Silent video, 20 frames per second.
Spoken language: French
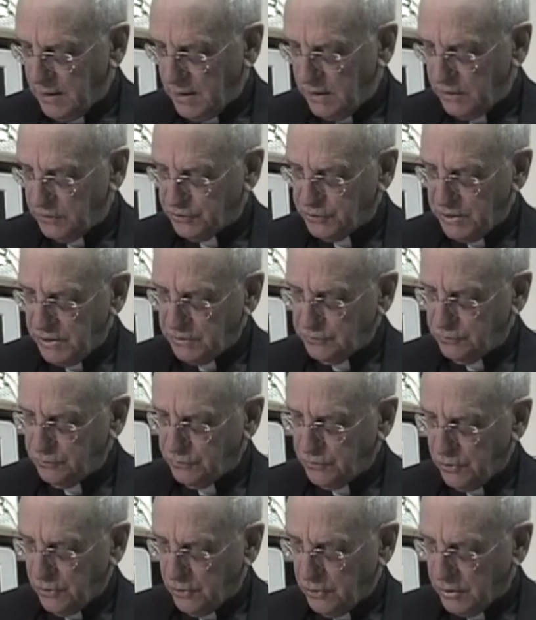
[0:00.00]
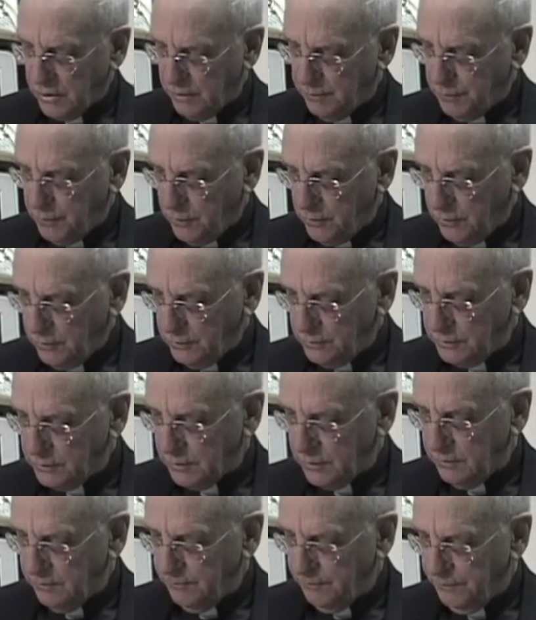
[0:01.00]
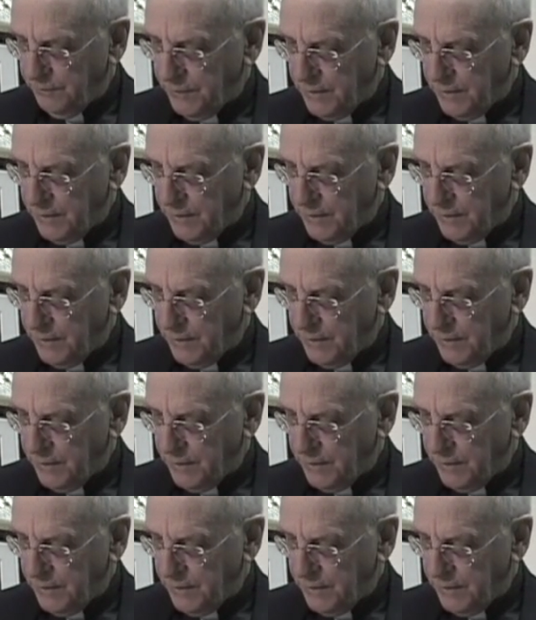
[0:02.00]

Et Jésus de leur répondre,